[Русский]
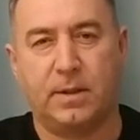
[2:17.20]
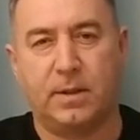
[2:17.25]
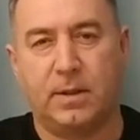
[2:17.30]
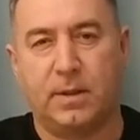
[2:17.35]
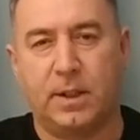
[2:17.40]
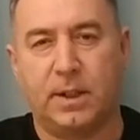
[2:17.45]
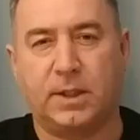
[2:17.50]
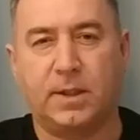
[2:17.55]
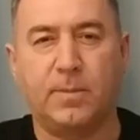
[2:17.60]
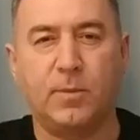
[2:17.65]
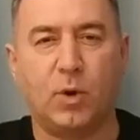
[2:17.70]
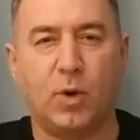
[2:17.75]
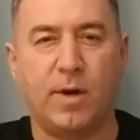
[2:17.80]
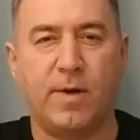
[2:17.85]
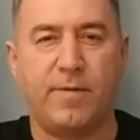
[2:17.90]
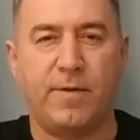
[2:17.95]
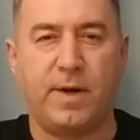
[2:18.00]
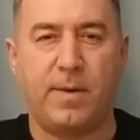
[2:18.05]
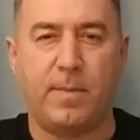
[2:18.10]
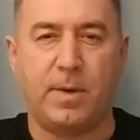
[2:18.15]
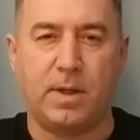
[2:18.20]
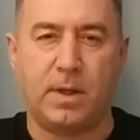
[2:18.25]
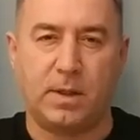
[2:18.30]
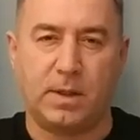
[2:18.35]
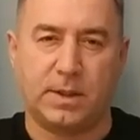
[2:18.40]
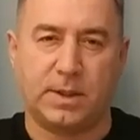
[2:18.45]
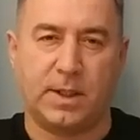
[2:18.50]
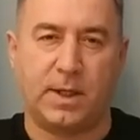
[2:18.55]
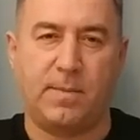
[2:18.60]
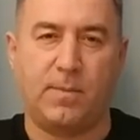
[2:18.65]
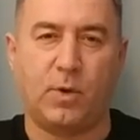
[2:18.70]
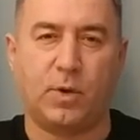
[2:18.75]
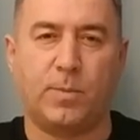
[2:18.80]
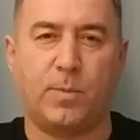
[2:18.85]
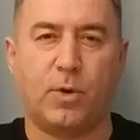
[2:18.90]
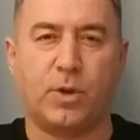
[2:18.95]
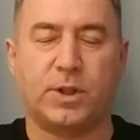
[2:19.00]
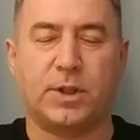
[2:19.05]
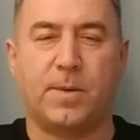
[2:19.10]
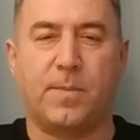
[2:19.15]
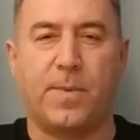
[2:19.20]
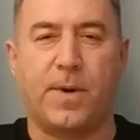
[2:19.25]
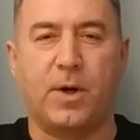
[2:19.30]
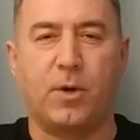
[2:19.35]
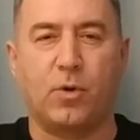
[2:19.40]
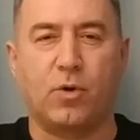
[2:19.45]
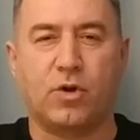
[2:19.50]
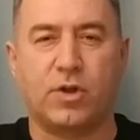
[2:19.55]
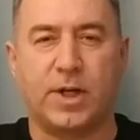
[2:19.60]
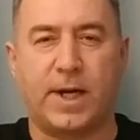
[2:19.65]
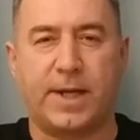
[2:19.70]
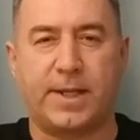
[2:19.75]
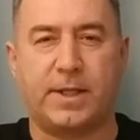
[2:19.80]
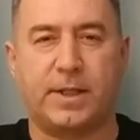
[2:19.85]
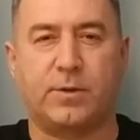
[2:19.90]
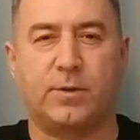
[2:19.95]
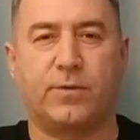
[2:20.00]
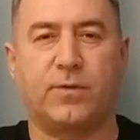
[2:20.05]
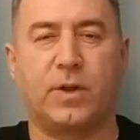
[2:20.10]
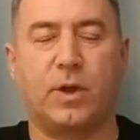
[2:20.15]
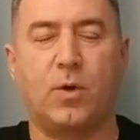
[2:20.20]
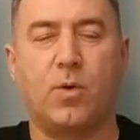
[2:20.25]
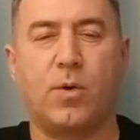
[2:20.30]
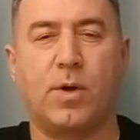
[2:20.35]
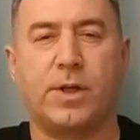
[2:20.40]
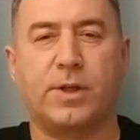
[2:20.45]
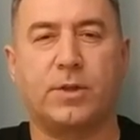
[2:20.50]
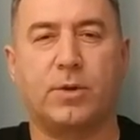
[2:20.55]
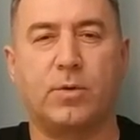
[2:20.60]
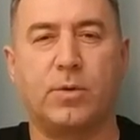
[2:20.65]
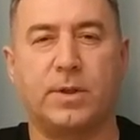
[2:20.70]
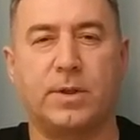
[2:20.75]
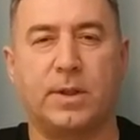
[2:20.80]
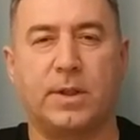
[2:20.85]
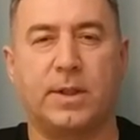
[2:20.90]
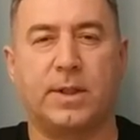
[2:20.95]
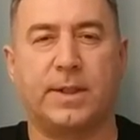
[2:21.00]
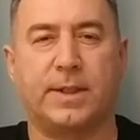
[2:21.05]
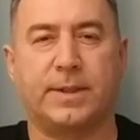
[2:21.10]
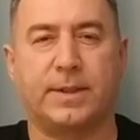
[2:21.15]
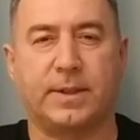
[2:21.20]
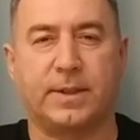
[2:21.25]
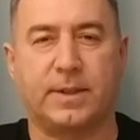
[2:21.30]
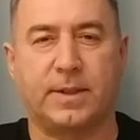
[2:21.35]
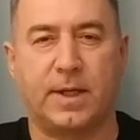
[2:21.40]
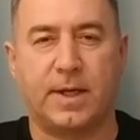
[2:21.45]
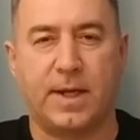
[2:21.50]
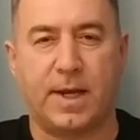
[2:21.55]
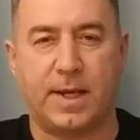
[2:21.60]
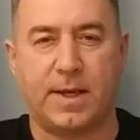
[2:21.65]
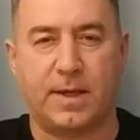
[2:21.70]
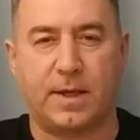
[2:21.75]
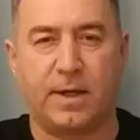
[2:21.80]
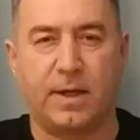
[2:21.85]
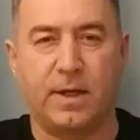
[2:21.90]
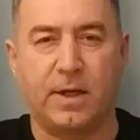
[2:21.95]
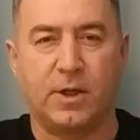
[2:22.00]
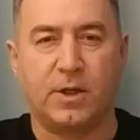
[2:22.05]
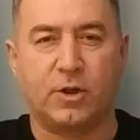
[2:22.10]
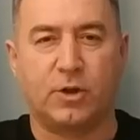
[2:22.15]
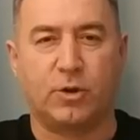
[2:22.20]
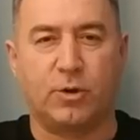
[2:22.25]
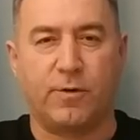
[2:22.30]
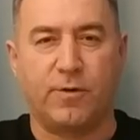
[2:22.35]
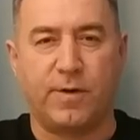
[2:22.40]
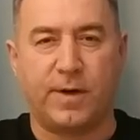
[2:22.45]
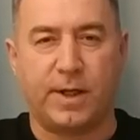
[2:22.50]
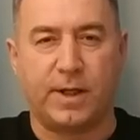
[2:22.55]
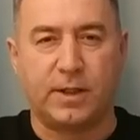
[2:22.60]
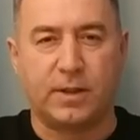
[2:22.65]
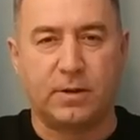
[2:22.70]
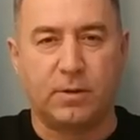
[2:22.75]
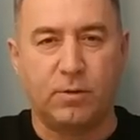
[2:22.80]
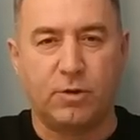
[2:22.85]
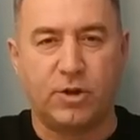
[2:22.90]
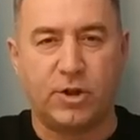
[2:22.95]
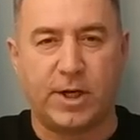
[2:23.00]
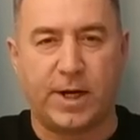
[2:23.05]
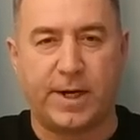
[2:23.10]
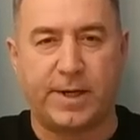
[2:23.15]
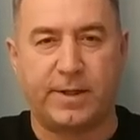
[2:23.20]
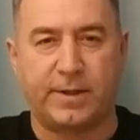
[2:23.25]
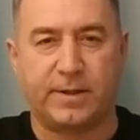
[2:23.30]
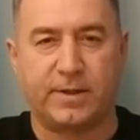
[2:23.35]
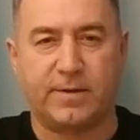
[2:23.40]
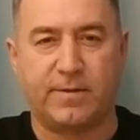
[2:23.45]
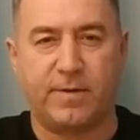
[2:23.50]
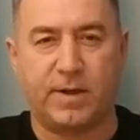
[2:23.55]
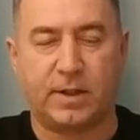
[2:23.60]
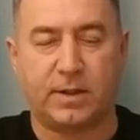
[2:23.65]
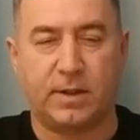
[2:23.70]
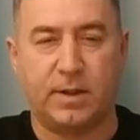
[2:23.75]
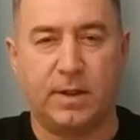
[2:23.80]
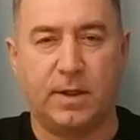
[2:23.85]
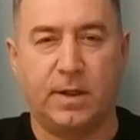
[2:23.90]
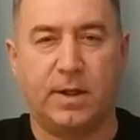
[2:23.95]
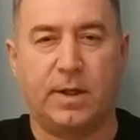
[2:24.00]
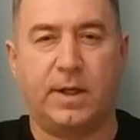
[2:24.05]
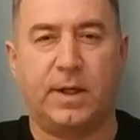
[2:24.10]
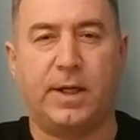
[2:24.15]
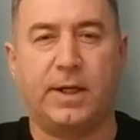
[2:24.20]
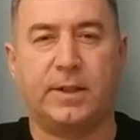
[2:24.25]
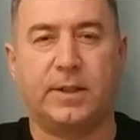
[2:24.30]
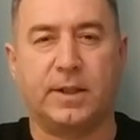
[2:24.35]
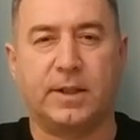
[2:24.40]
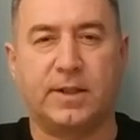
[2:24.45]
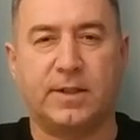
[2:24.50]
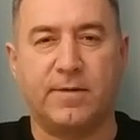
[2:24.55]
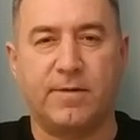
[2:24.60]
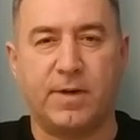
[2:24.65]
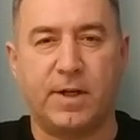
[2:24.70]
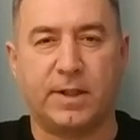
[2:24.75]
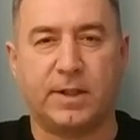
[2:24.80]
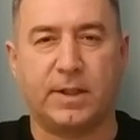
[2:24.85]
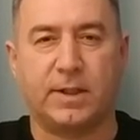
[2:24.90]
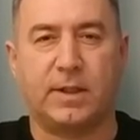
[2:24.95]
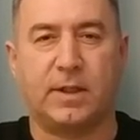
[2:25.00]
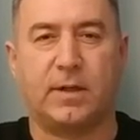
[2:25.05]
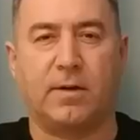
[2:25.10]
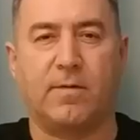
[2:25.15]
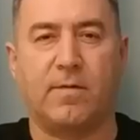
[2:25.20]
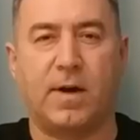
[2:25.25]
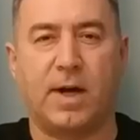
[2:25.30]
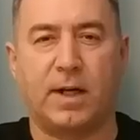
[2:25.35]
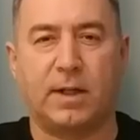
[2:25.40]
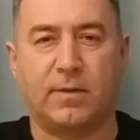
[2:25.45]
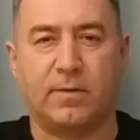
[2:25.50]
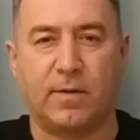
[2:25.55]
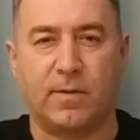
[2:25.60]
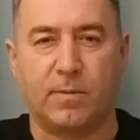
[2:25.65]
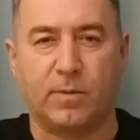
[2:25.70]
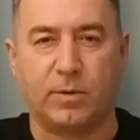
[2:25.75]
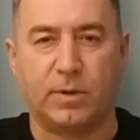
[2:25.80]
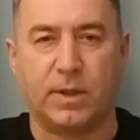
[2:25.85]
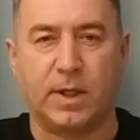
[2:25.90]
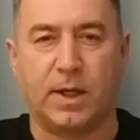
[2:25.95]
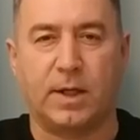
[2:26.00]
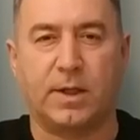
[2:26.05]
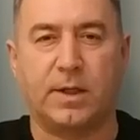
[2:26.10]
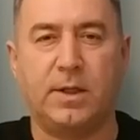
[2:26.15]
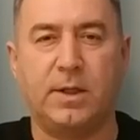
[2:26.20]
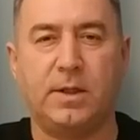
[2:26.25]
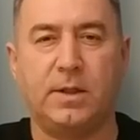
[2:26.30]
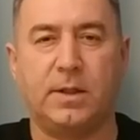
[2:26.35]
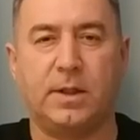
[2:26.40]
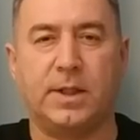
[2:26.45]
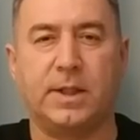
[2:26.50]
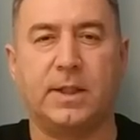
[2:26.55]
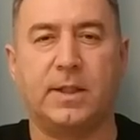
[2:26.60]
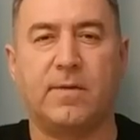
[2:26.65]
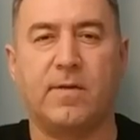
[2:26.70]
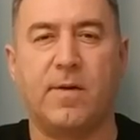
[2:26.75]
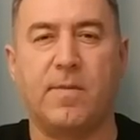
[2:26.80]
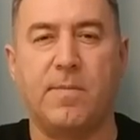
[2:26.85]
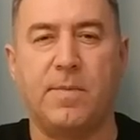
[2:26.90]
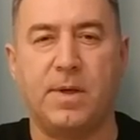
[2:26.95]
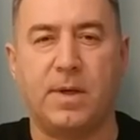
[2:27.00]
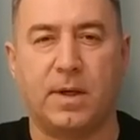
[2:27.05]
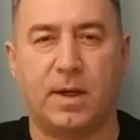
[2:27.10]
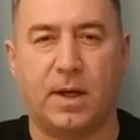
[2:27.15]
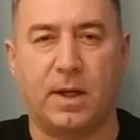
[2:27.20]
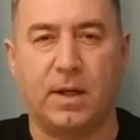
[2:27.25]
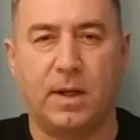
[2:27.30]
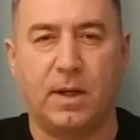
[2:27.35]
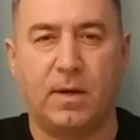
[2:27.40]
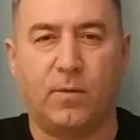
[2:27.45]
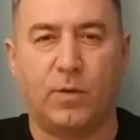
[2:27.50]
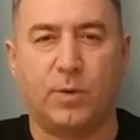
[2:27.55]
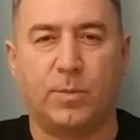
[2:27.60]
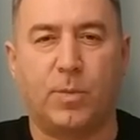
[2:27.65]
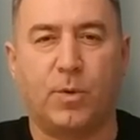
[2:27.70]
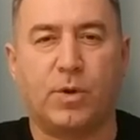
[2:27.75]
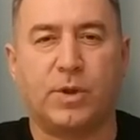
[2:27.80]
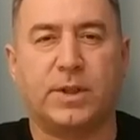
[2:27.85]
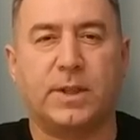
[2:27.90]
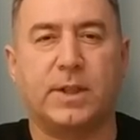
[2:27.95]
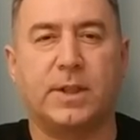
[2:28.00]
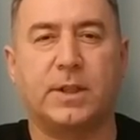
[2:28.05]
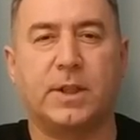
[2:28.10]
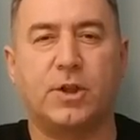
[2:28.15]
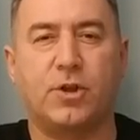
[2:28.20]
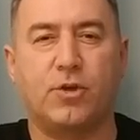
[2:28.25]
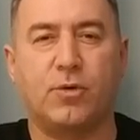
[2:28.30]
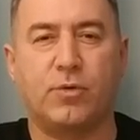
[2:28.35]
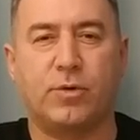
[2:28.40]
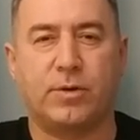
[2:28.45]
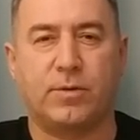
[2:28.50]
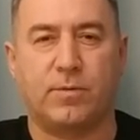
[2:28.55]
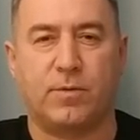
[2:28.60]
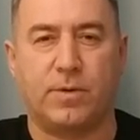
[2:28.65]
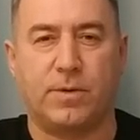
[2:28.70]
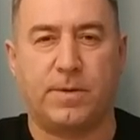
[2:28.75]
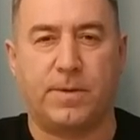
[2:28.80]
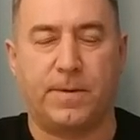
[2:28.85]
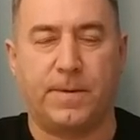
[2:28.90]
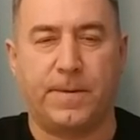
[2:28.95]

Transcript: Это много времени не займет. Просто погружайтесь вот в такое осознанное состояние, что вы излучаете свет, и этот свет открывает вам картины этого мира. Вот просто это чувствуете.